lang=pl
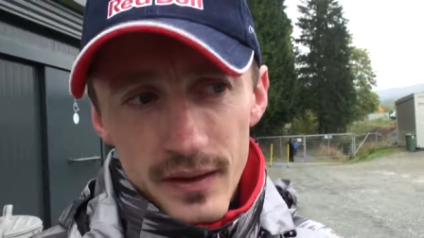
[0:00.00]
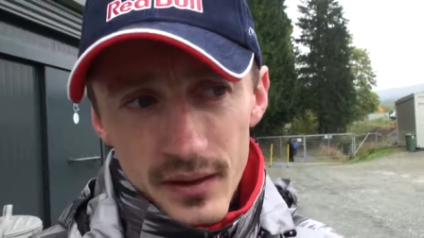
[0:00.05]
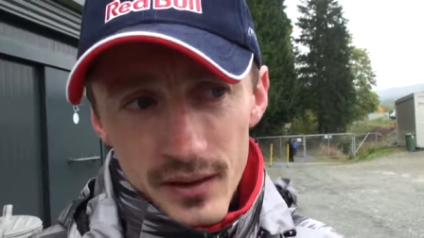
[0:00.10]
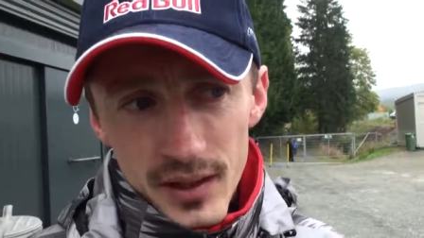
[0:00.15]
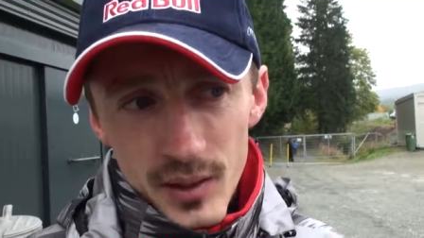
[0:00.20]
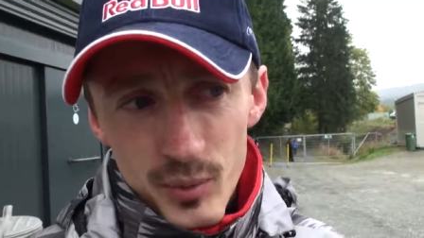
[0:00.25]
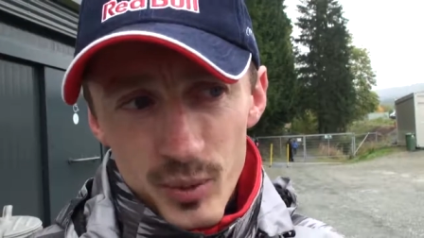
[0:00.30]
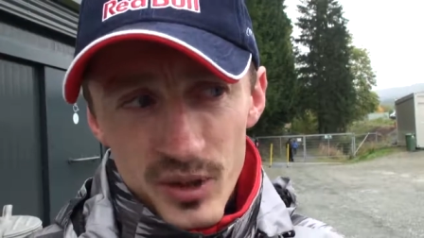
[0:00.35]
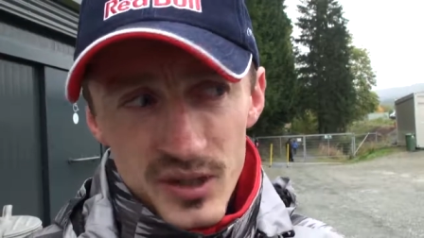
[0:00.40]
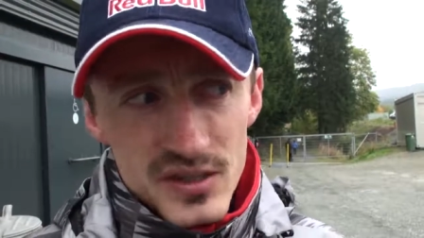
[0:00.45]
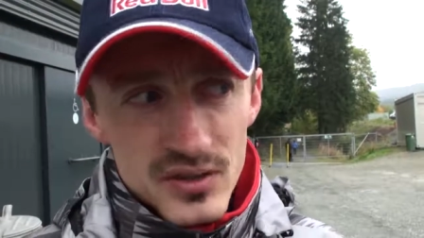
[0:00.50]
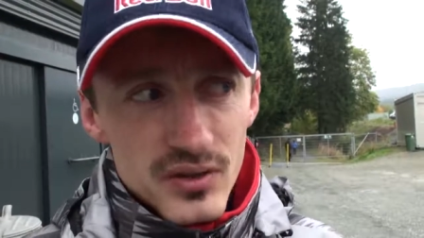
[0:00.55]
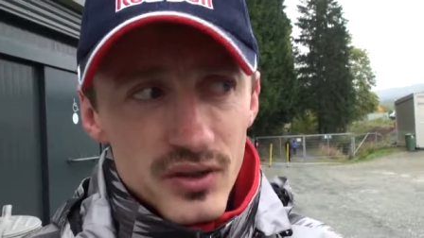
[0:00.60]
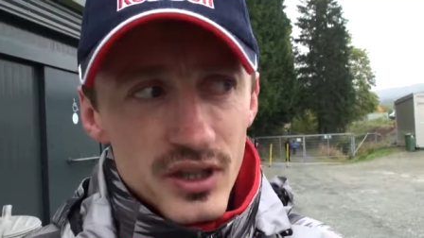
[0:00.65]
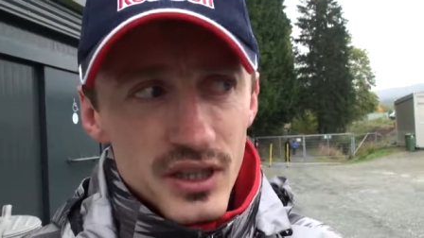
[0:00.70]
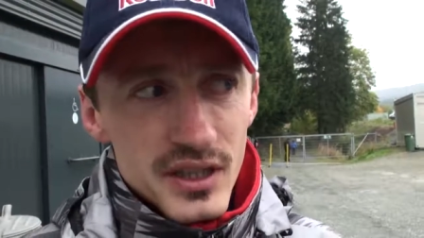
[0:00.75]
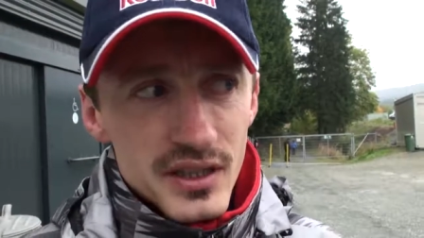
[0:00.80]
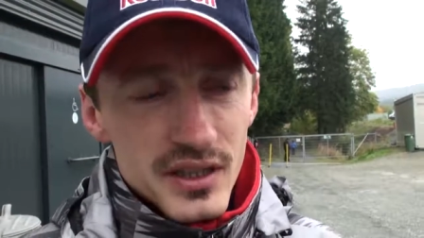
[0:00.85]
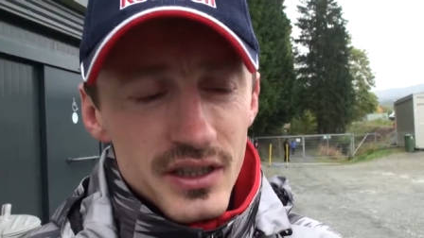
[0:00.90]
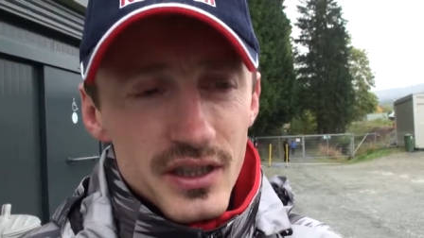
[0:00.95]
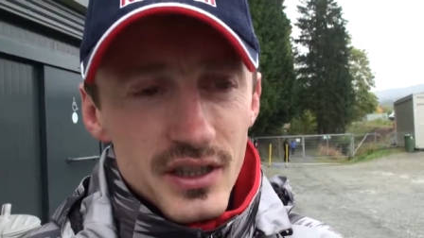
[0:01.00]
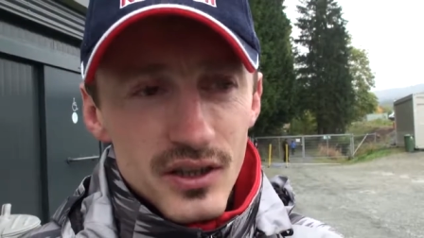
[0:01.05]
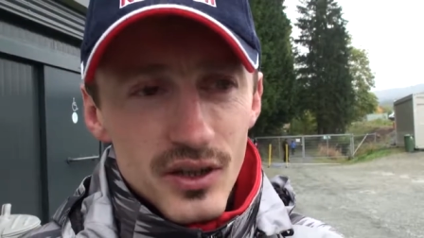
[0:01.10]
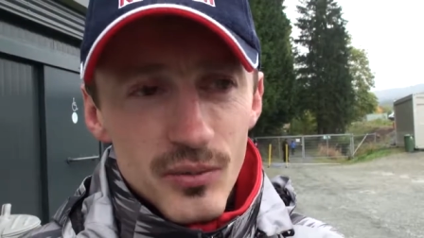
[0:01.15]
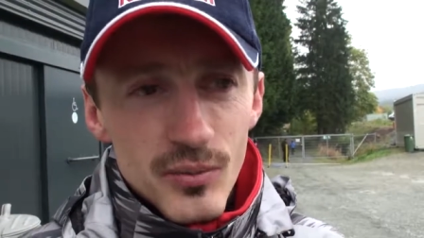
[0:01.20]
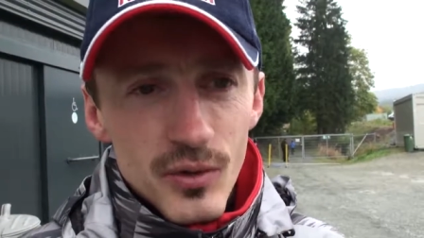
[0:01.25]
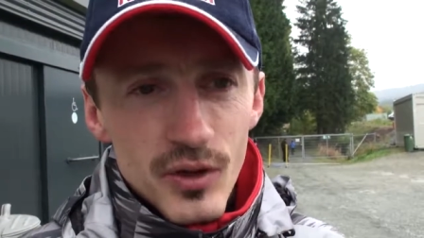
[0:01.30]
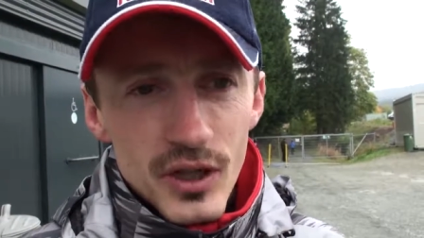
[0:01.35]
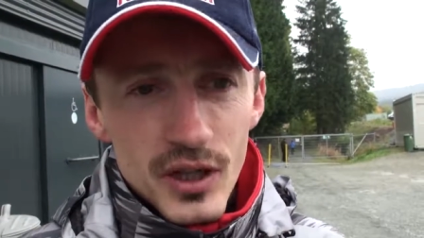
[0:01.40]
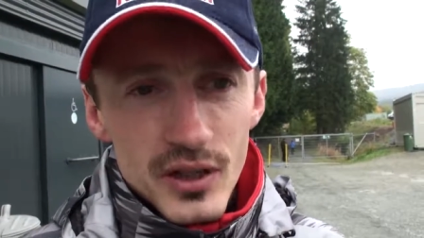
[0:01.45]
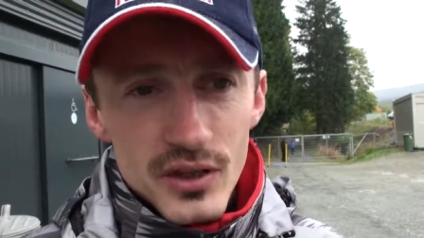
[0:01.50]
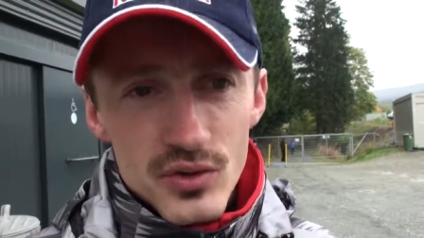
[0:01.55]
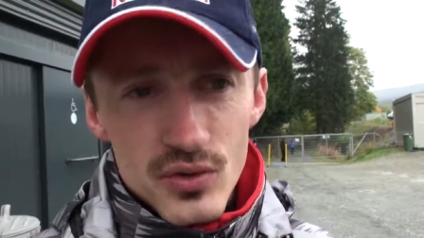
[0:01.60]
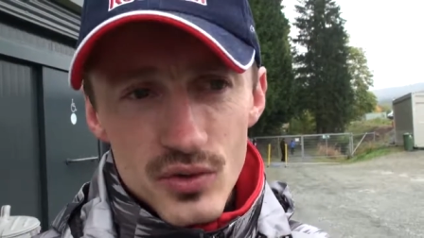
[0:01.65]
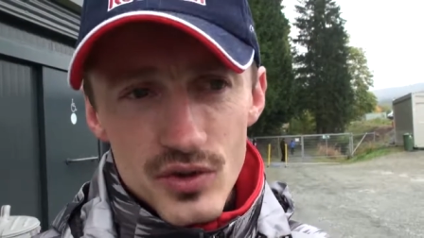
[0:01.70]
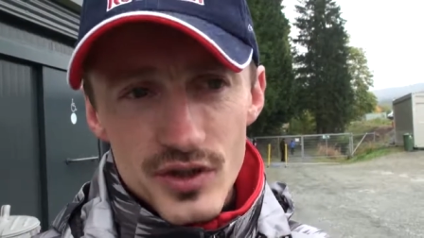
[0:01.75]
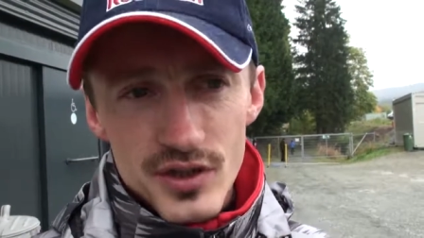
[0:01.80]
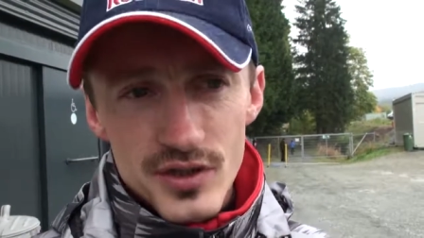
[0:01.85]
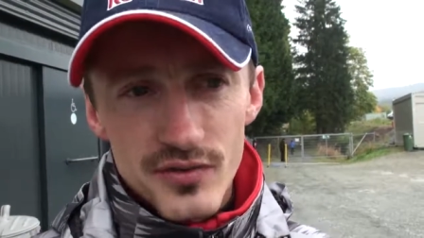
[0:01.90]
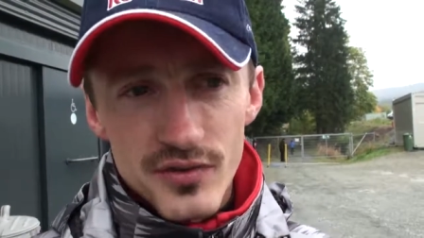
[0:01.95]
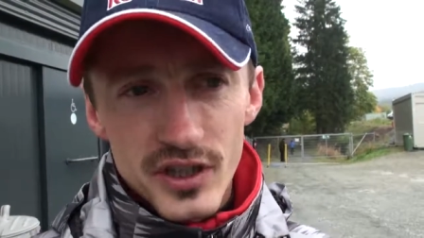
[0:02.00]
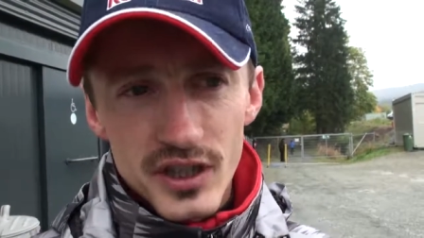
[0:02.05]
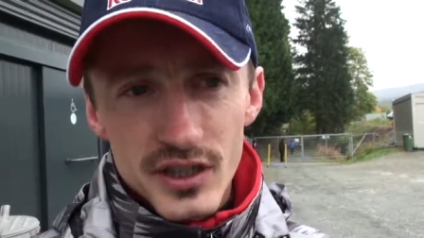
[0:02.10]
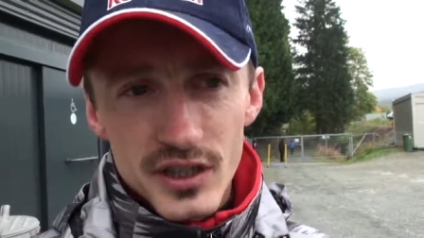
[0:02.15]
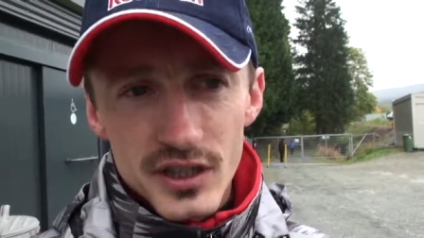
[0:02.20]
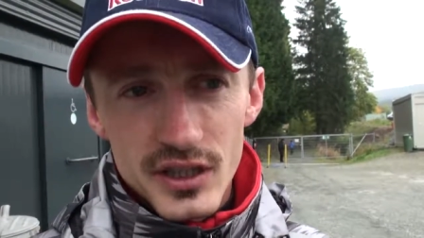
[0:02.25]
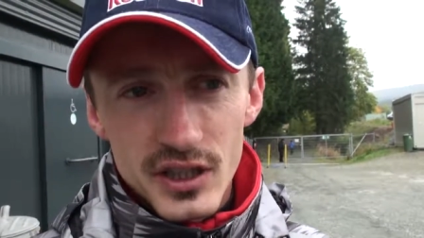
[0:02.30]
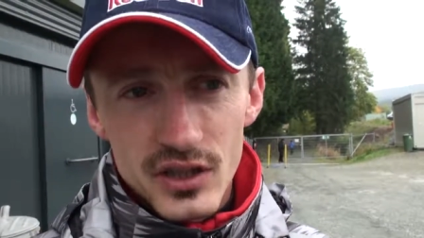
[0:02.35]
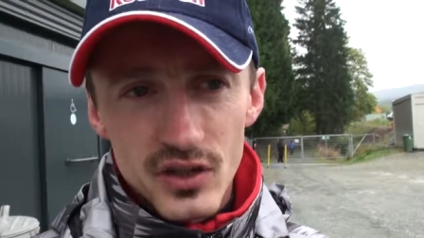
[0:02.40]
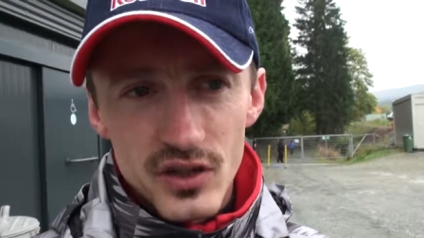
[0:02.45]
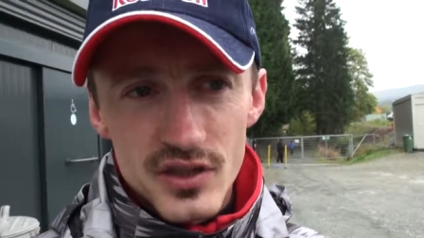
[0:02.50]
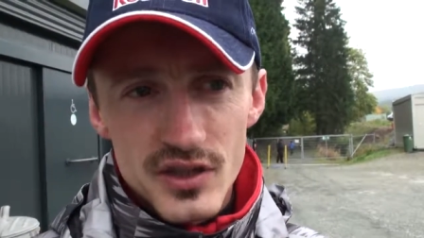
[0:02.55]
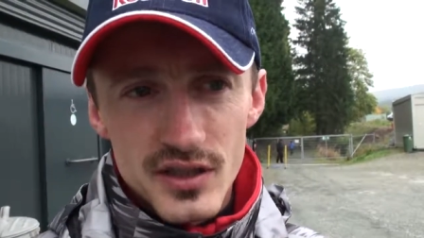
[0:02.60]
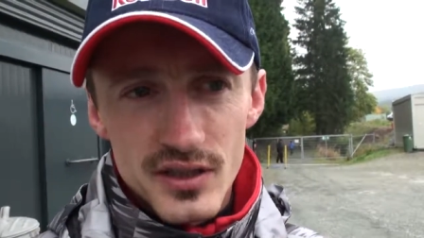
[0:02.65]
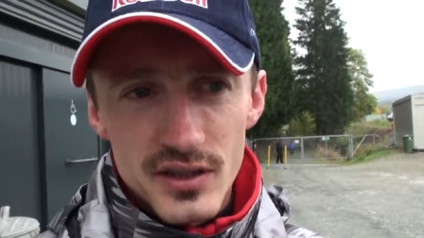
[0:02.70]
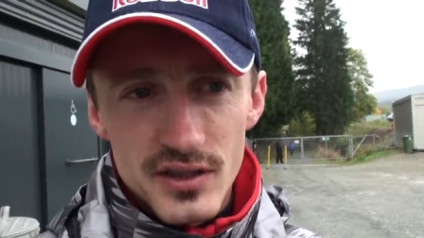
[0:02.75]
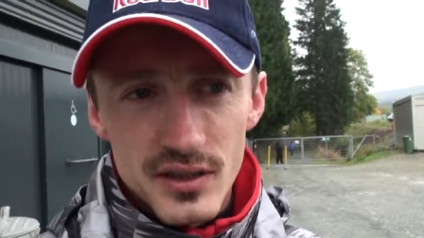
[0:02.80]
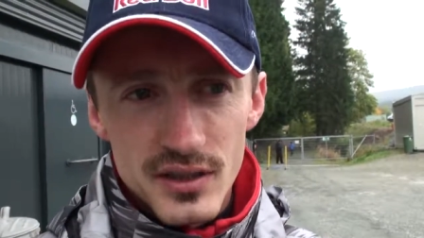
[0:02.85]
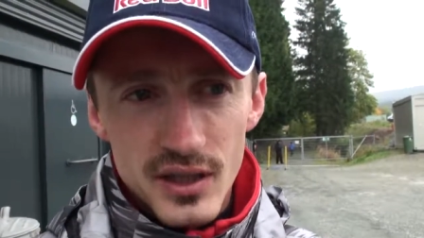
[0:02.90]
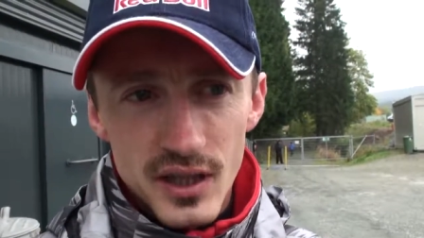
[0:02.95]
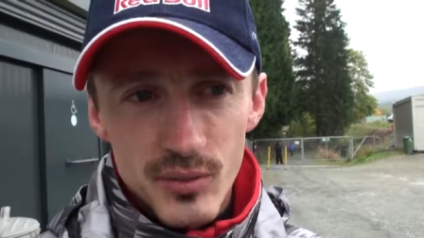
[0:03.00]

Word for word: Ja po raz kolejny tylko mogę czuć wielki niedosyt,